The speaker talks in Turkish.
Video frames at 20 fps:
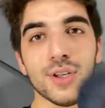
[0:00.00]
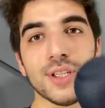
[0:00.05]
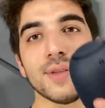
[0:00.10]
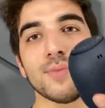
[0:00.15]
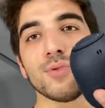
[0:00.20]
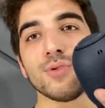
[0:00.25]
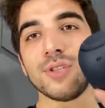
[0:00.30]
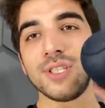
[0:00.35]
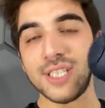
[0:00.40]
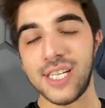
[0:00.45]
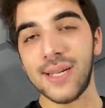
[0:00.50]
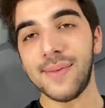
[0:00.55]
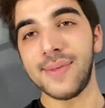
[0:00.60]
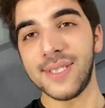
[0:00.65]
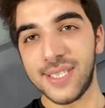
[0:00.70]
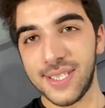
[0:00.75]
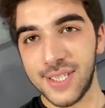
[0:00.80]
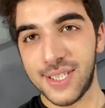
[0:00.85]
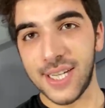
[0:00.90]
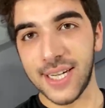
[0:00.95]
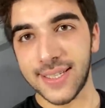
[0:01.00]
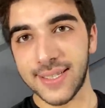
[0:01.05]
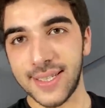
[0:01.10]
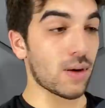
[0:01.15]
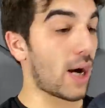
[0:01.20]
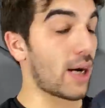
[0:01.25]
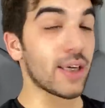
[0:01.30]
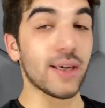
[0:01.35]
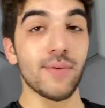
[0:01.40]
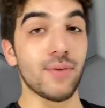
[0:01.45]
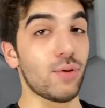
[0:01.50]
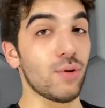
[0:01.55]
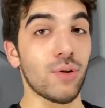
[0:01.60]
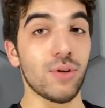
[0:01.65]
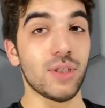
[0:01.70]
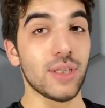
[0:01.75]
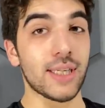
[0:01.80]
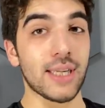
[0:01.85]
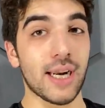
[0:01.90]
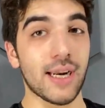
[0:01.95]
Orada bunun incelemesini çektik. Hangi video
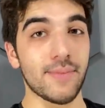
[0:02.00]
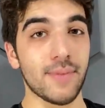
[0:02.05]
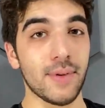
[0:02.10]
önce girer